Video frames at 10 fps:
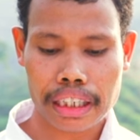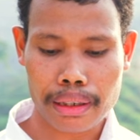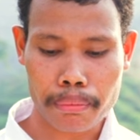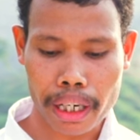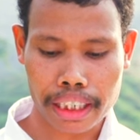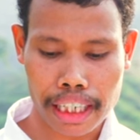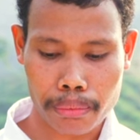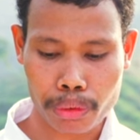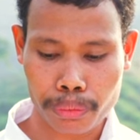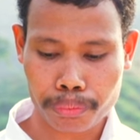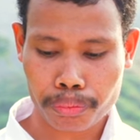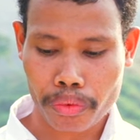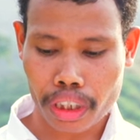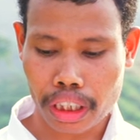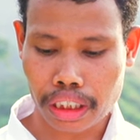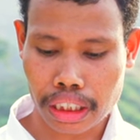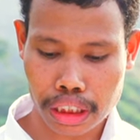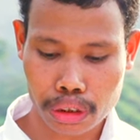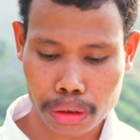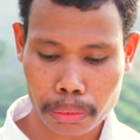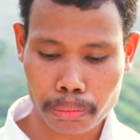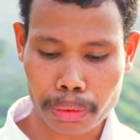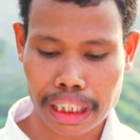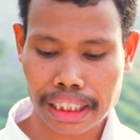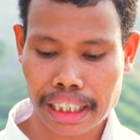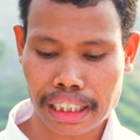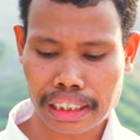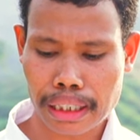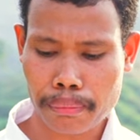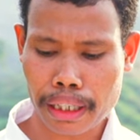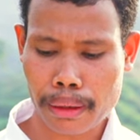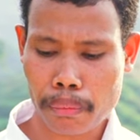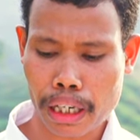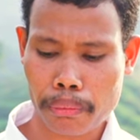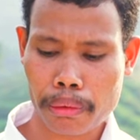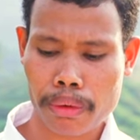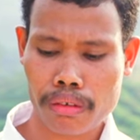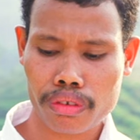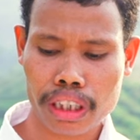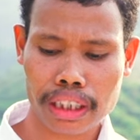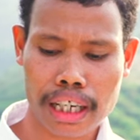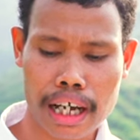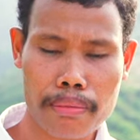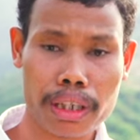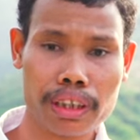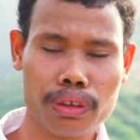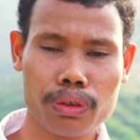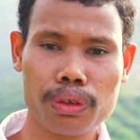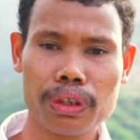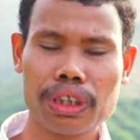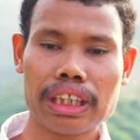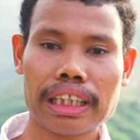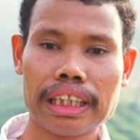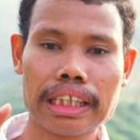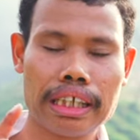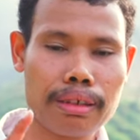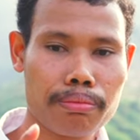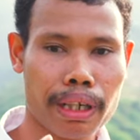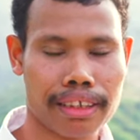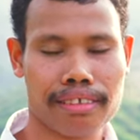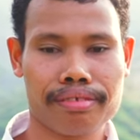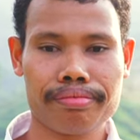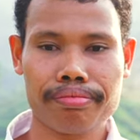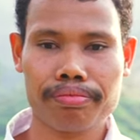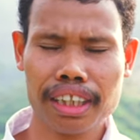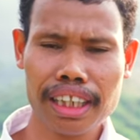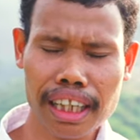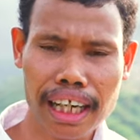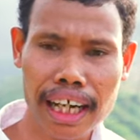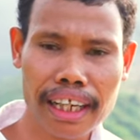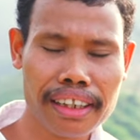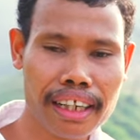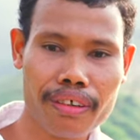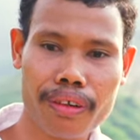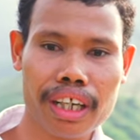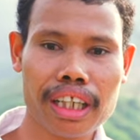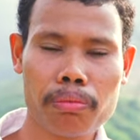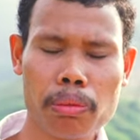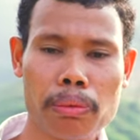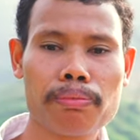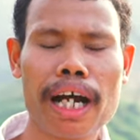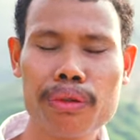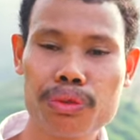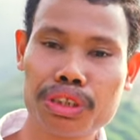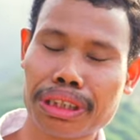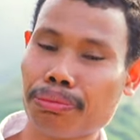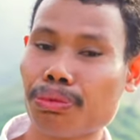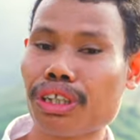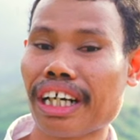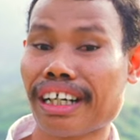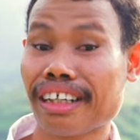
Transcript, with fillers: kepadamu. Ayat Kristus memberikan kepada para pembangunan Ka'bah itu hikmat. Tidak ada orang yang mau membangun sebuah